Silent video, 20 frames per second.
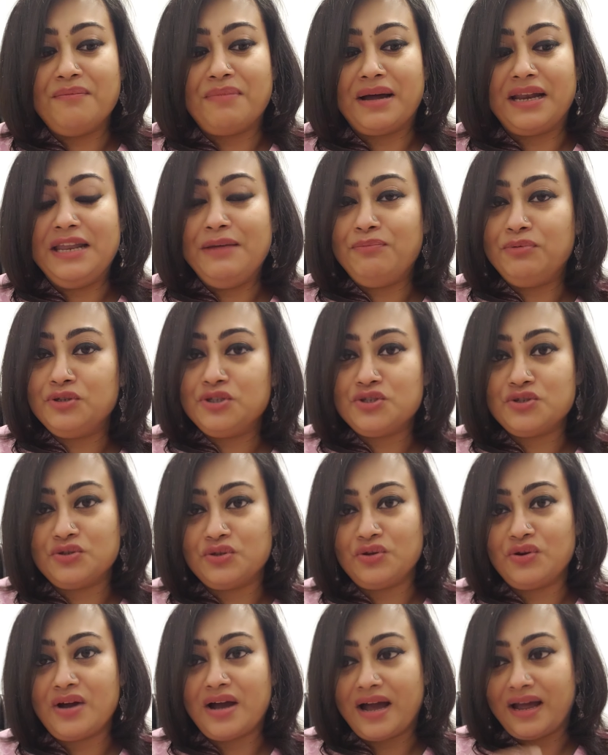পানি
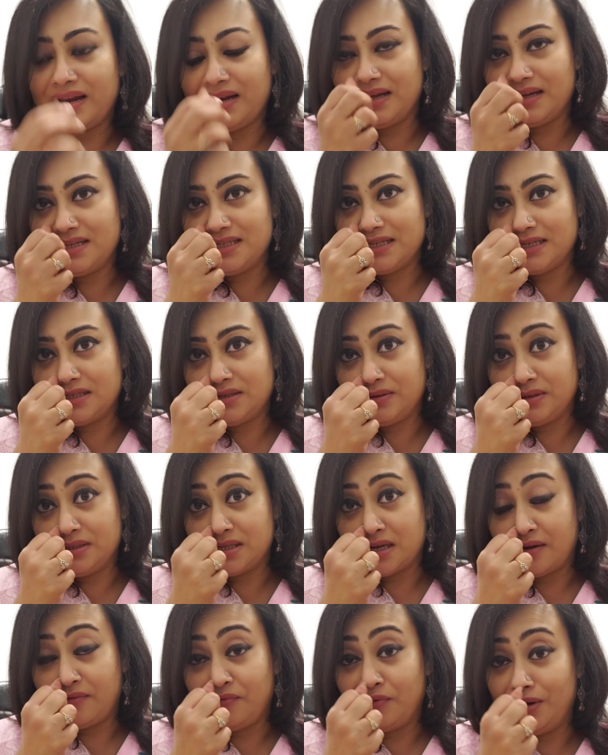পর্যন্ত খায় না যে
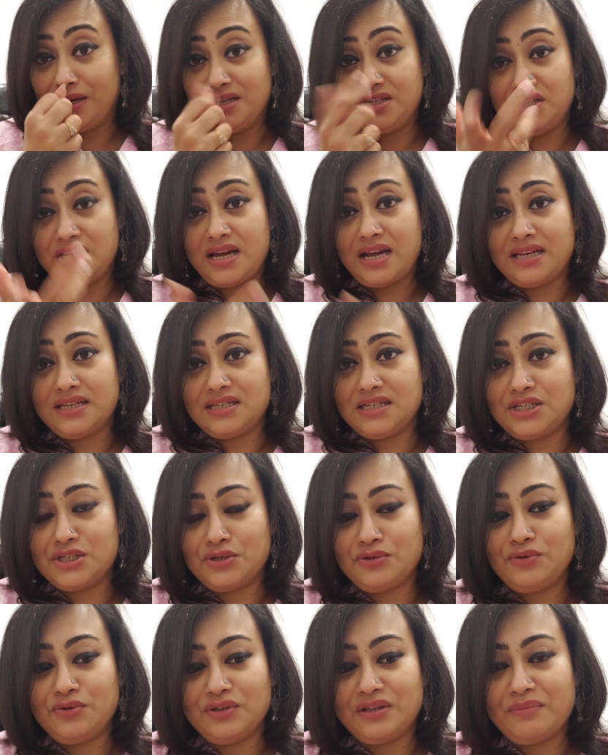যার ফলে
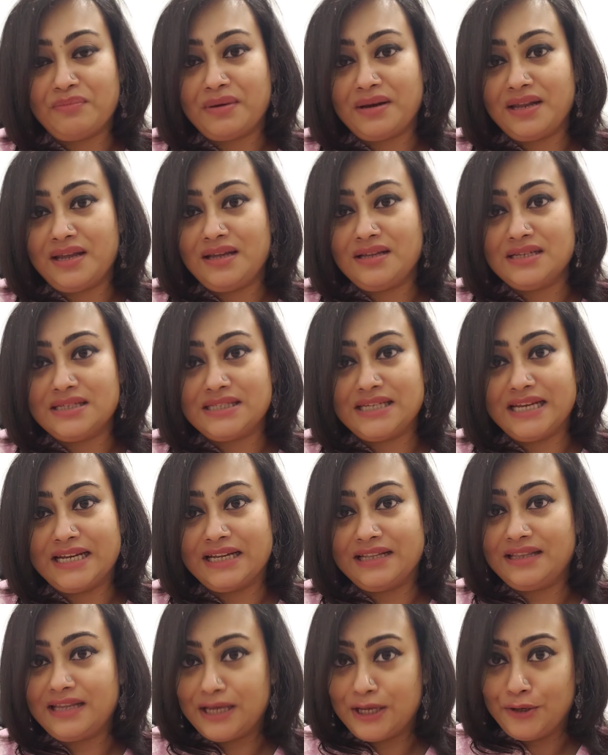ডিহাইড্রেশন হতে পারে
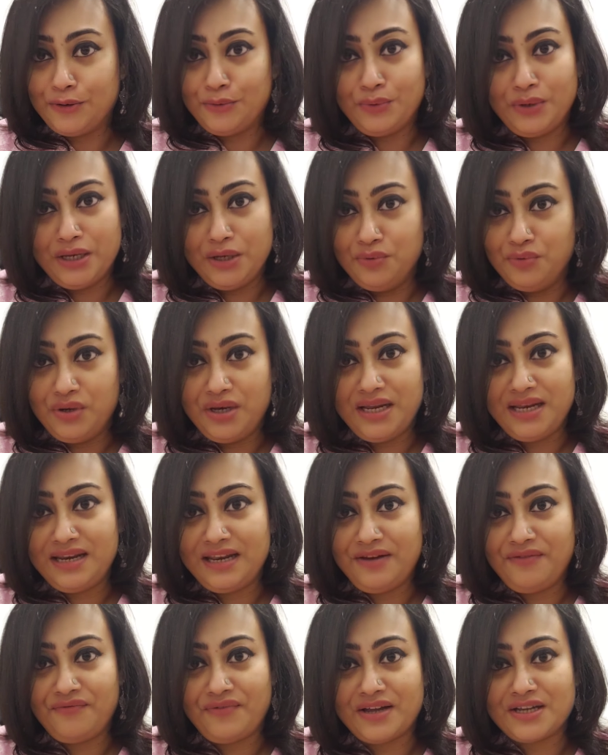সেখান থেকে ইউরিন
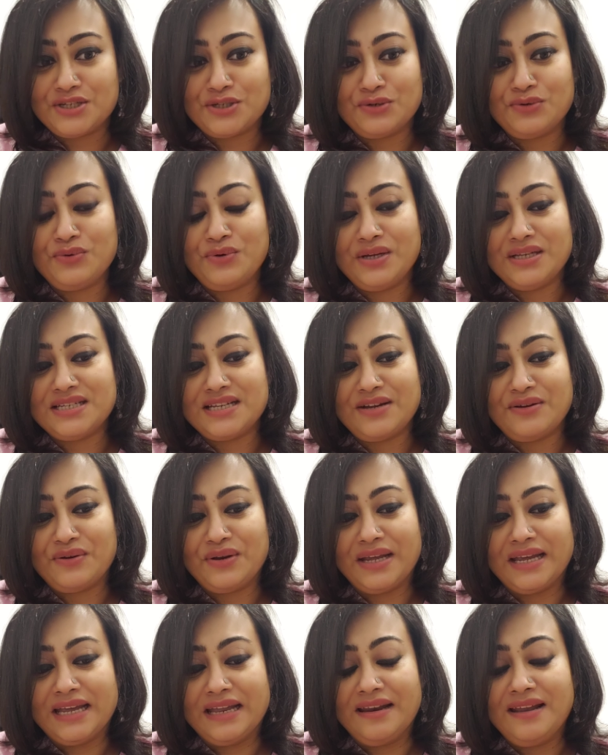ইনফেকশন হয়ে যায়
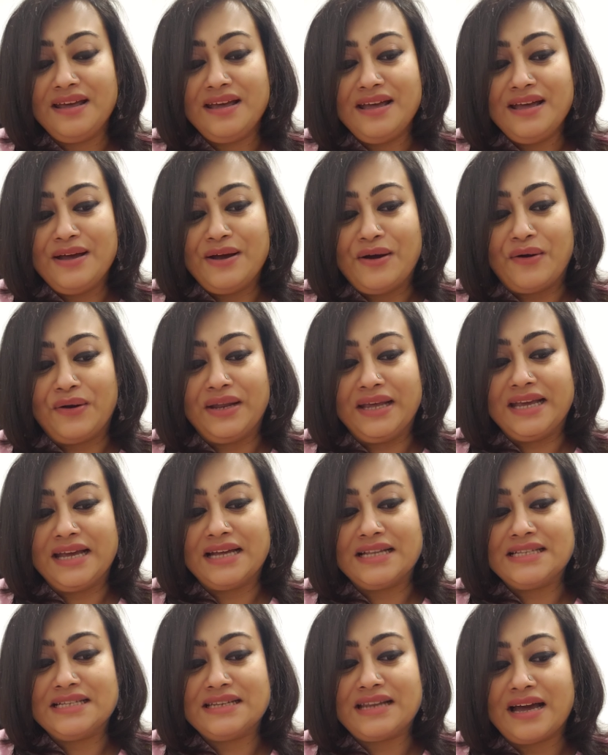অনেক অনেকের অনেকে
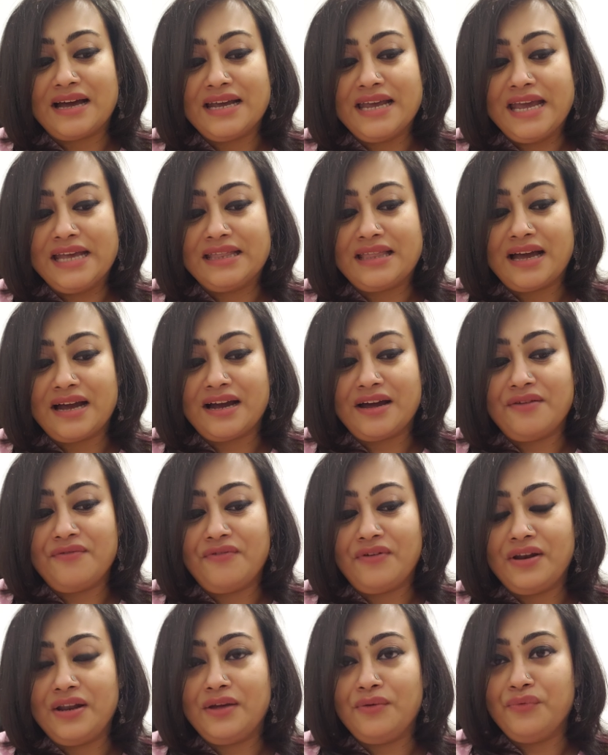আছে না খেয়ে থাকার
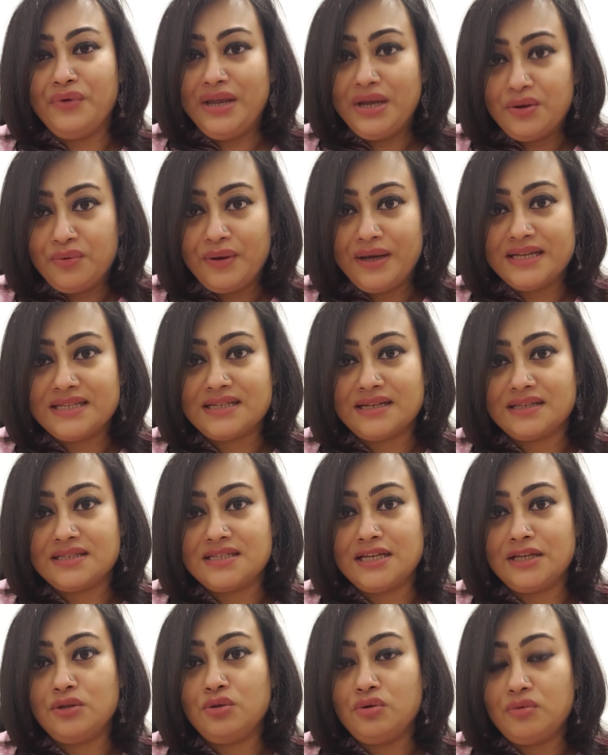ফলে উইক হয়ে
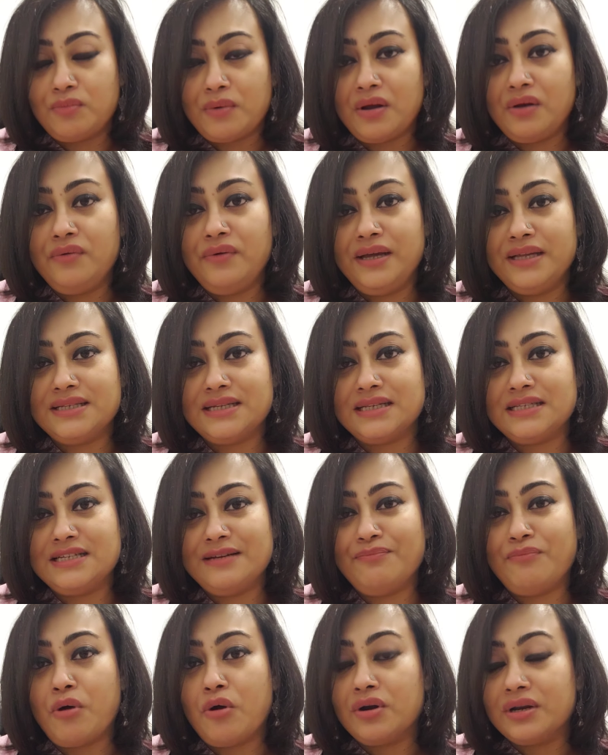যাচ্ছে দুর্বল হয়ে
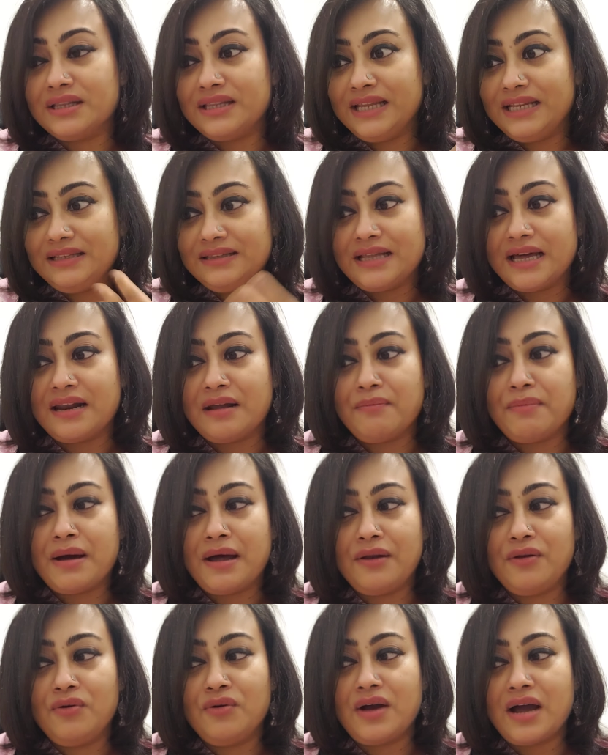যাচ্ছে পরদিন তারা
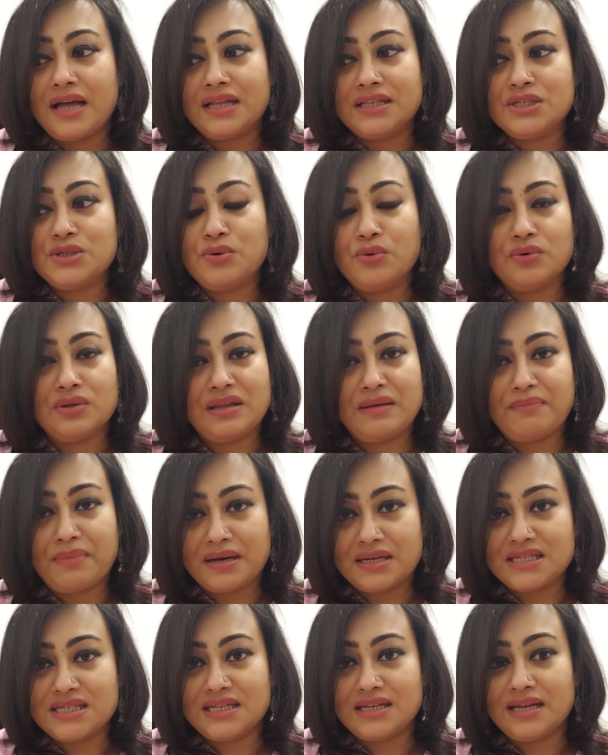ভালো কাজ করতে
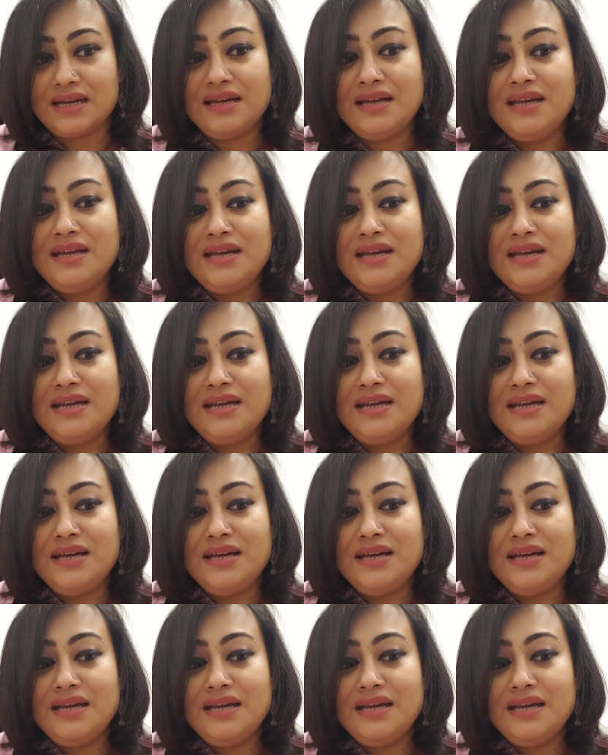পারছে না